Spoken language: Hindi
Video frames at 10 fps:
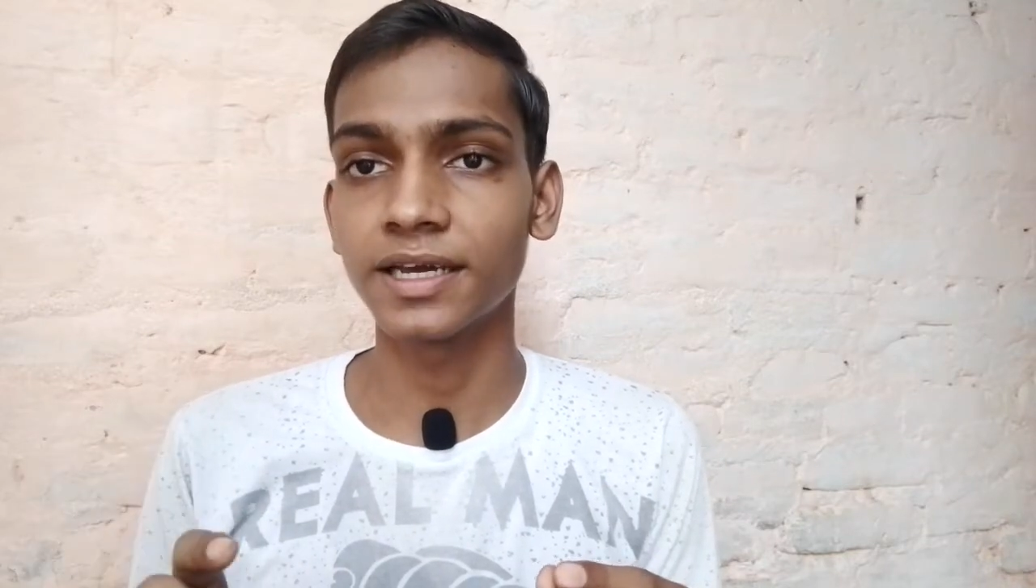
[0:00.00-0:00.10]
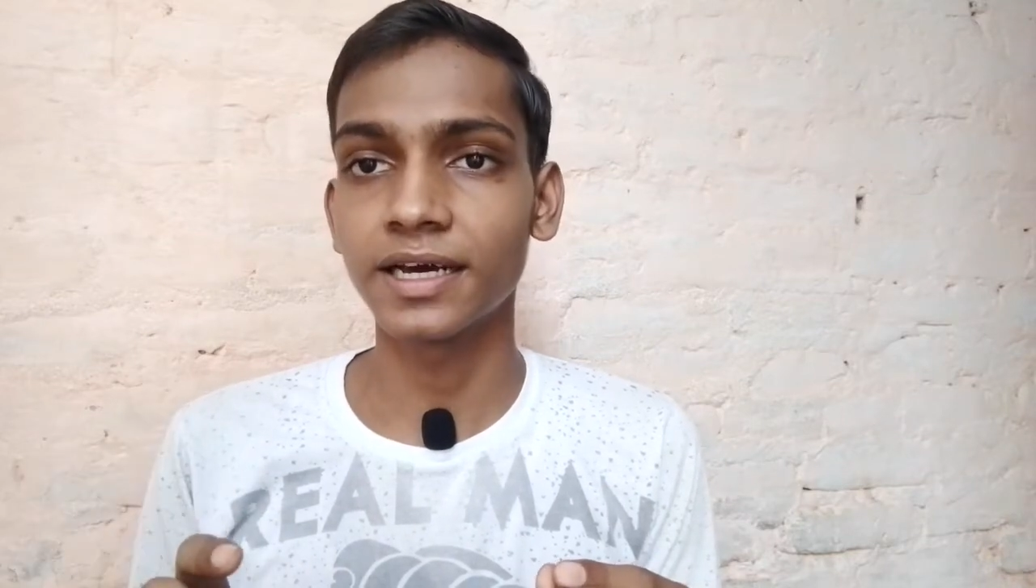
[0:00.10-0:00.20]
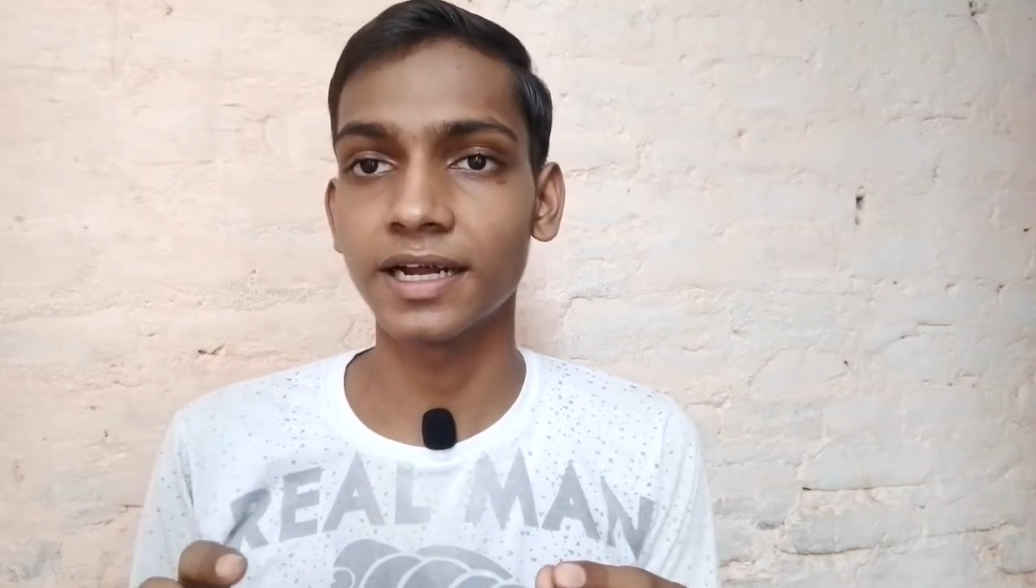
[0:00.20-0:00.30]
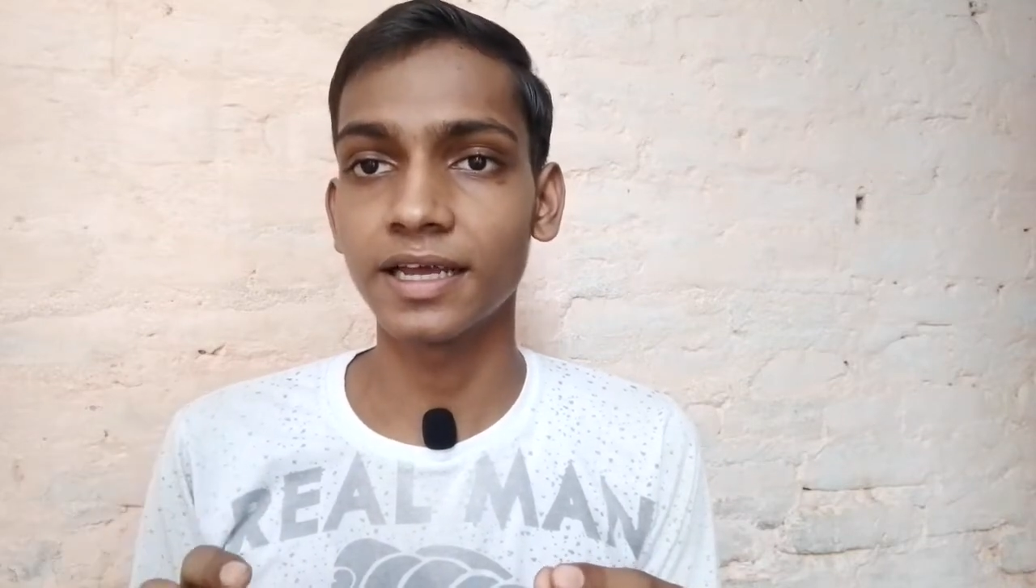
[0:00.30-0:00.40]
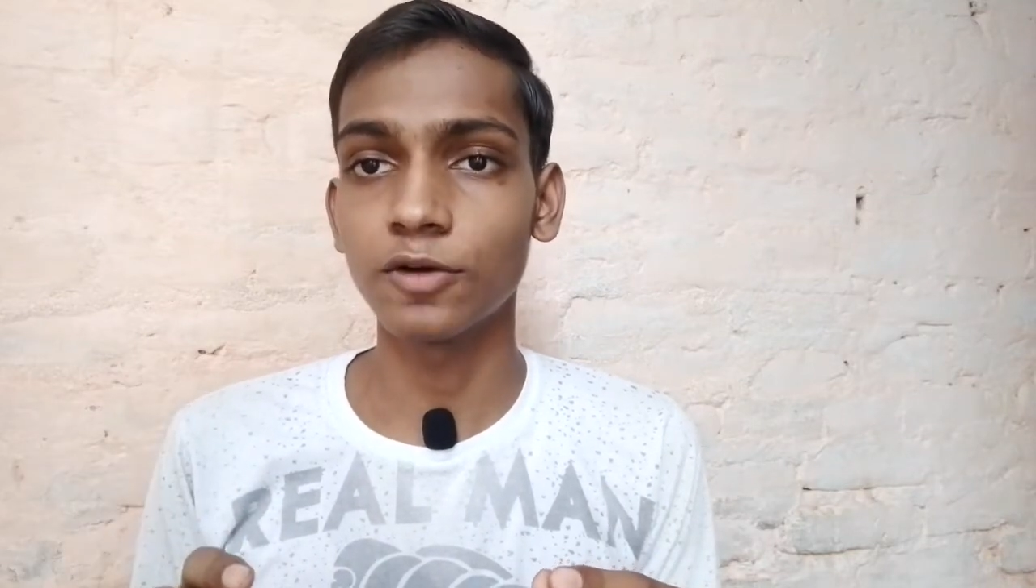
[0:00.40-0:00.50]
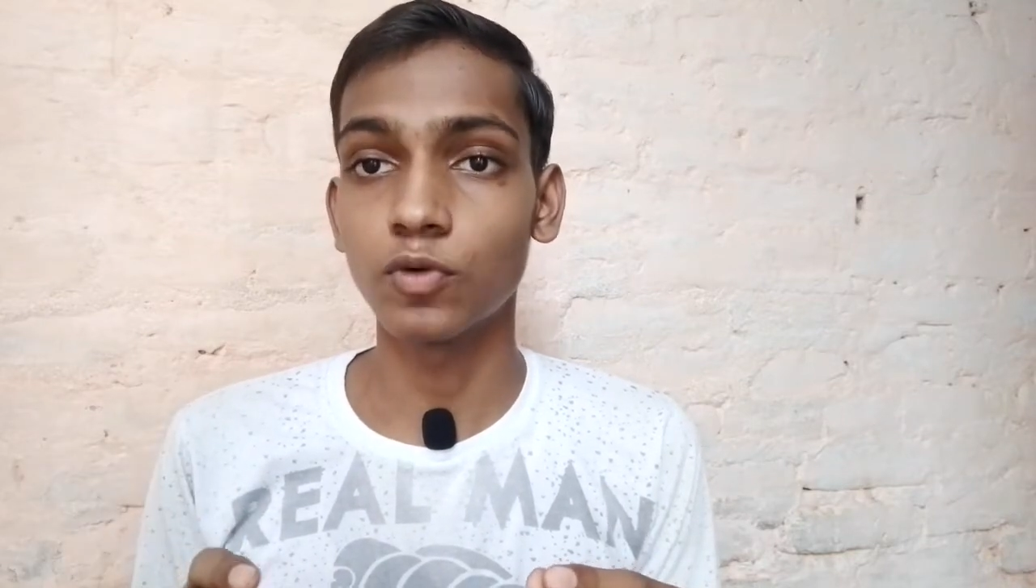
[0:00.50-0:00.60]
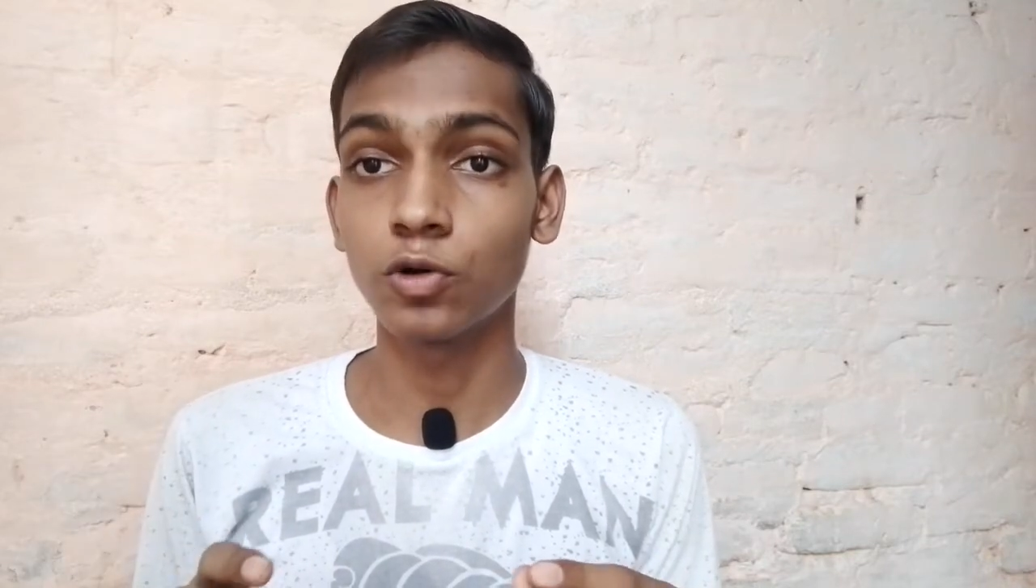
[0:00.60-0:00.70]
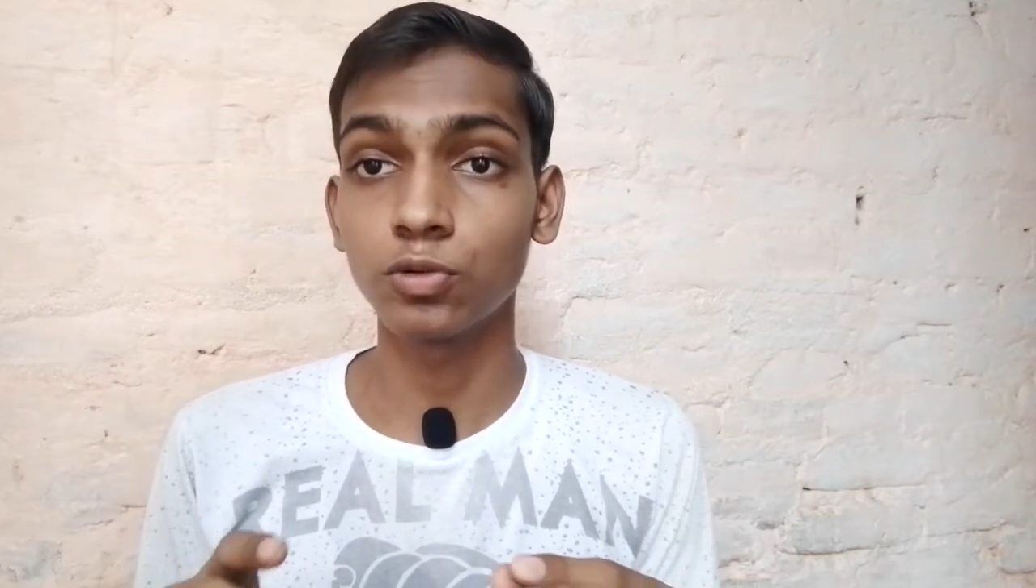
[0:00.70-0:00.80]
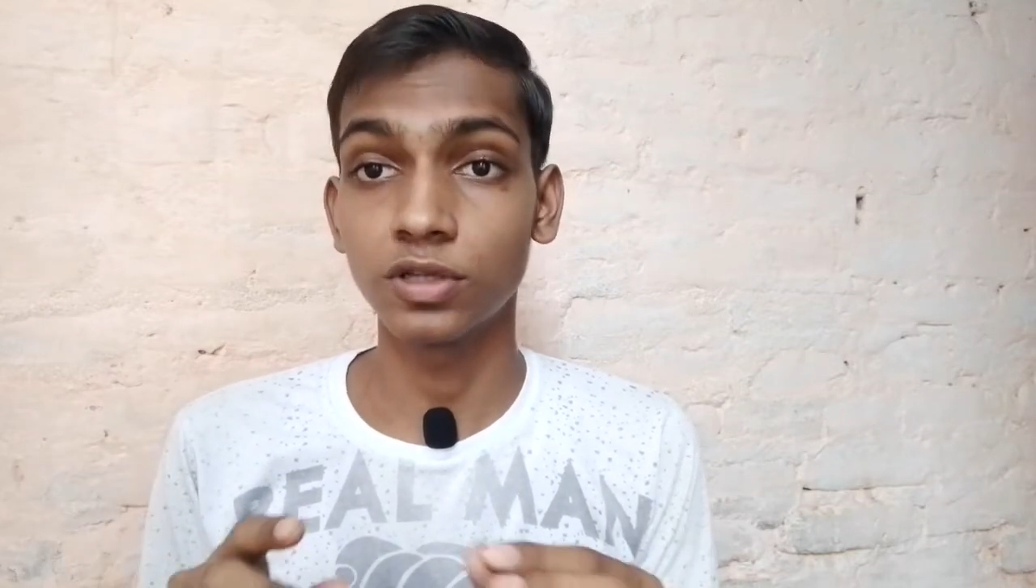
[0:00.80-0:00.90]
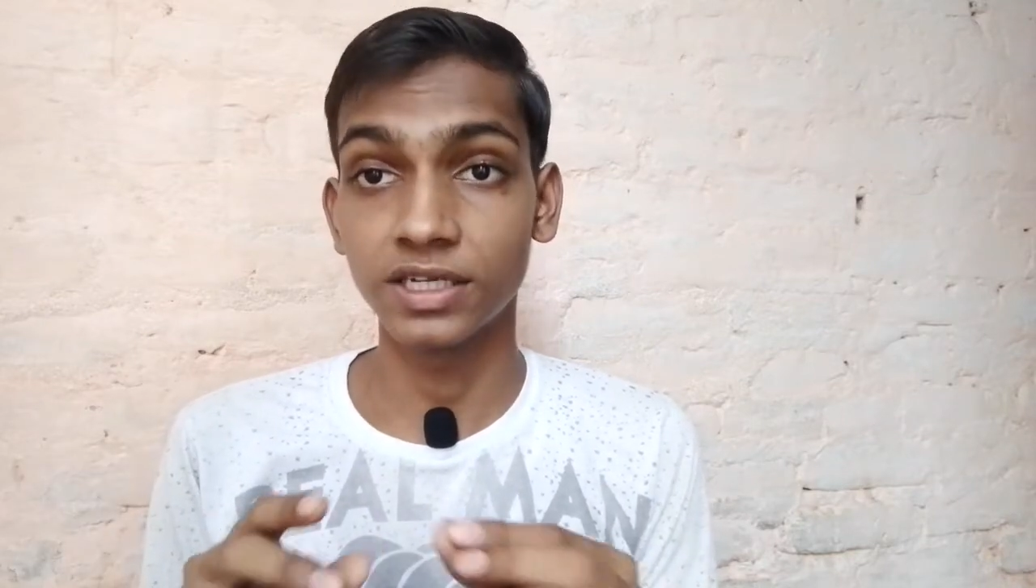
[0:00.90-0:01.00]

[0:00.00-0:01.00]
लेकर आए हैं बहुत